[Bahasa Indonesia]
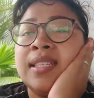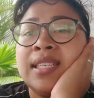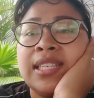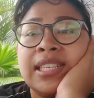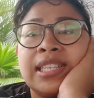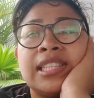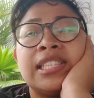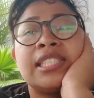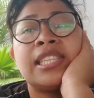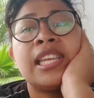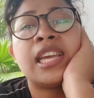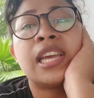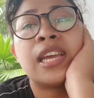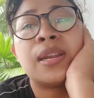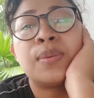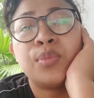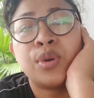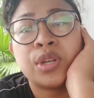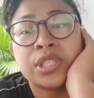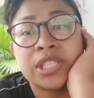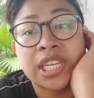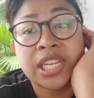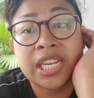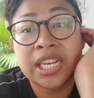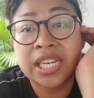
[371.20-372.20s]
nanti saya akan
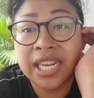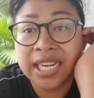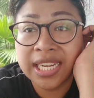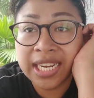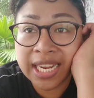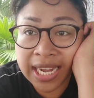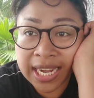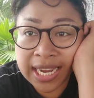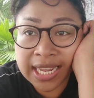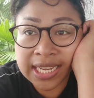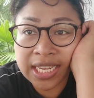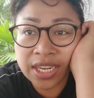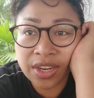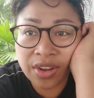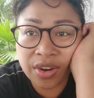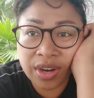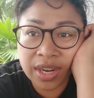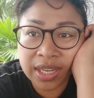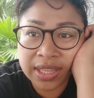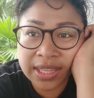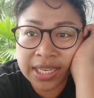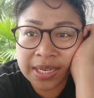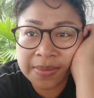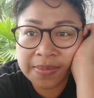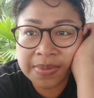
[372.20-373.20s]
buat channelnya dia lagi kalau
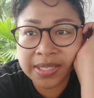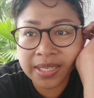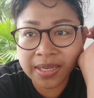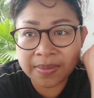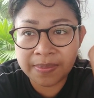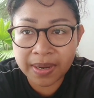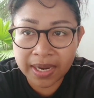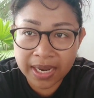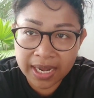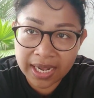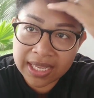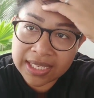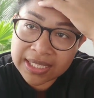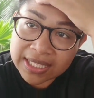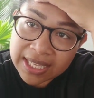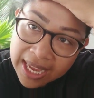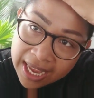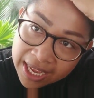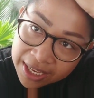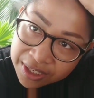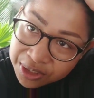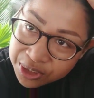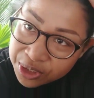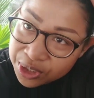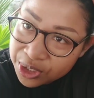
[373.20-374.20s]
nanti dia bisa bakal saya
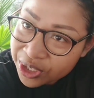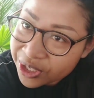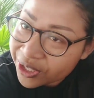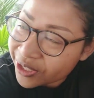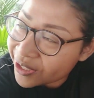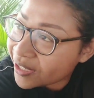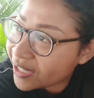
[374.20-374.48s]
hancur